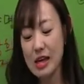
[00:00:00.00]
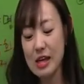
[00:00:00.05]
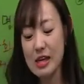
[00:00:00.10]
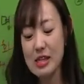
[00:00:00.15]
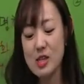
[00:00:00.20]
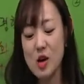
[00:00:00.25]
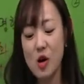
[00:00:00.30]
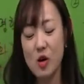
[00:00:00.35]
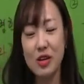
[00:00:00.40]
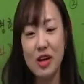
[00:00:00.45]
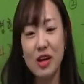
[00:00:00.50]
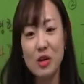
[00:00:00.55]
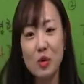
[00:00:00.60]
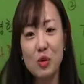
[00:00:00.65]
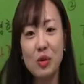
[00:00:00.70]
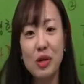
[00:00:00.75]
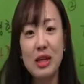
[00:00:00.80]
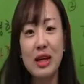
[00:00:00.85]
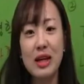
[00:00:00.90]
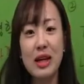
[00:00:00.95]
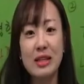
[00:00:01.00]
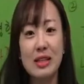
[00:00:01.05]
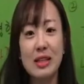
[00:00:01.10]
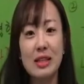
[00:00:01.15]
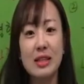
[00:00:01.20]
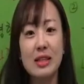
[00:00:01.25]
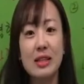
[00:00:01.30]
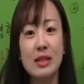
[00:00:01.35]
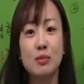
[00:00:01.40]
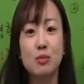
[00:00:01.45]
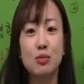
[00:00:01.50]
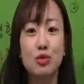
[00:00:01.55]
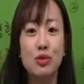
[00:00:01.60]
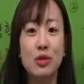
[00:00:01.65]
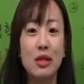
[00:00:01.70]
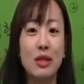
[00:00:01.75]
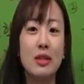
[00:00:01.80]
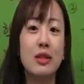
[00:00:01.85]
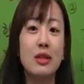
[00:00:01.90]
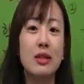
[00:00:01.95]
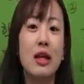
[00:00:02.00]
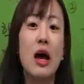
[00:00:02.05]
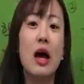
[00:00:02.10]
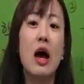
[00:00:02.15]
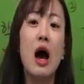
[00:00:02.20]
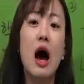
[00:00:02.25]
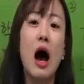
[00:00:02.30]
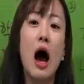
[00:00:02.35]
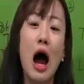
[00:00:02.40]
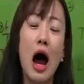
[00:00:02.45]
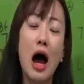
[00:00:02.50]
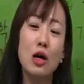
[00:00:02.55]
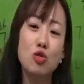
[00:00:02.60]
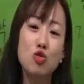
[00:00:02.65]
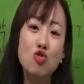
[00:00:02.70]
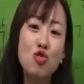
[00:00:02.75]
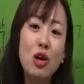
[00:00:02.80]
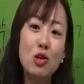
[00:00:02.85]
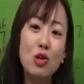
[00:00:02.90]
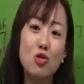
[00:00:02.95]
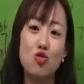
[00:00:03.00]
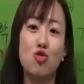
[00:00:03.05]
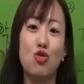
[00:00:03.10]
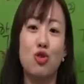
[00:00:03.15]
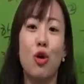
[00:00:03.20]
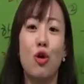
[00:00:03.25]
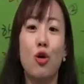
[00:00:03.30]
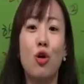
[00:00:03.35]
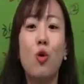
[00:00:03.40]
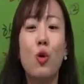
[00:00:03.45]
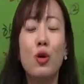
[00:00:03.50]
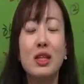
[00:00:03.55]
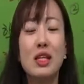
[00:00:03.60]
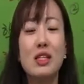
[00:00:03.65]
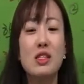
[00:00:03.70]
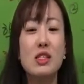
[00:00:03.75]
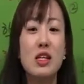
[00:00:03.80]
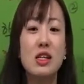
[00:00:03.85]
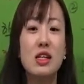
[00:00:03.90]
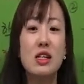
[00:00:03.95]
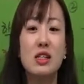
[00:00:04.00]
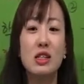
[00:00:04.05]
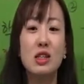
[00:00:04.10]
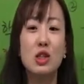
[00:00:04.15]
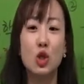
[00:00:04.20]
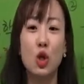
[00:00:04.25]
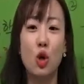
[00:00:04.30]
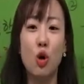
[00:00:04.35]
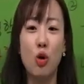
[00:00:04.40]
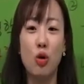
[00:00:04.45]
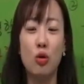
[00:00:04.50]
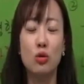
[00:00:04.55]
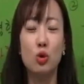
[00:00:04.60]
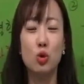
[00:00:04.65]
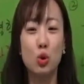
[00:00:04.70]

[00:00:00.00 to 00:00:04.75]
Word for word: 이 정약용이라는 분인은 아주 아주 여러 권의 책을 쓰죠.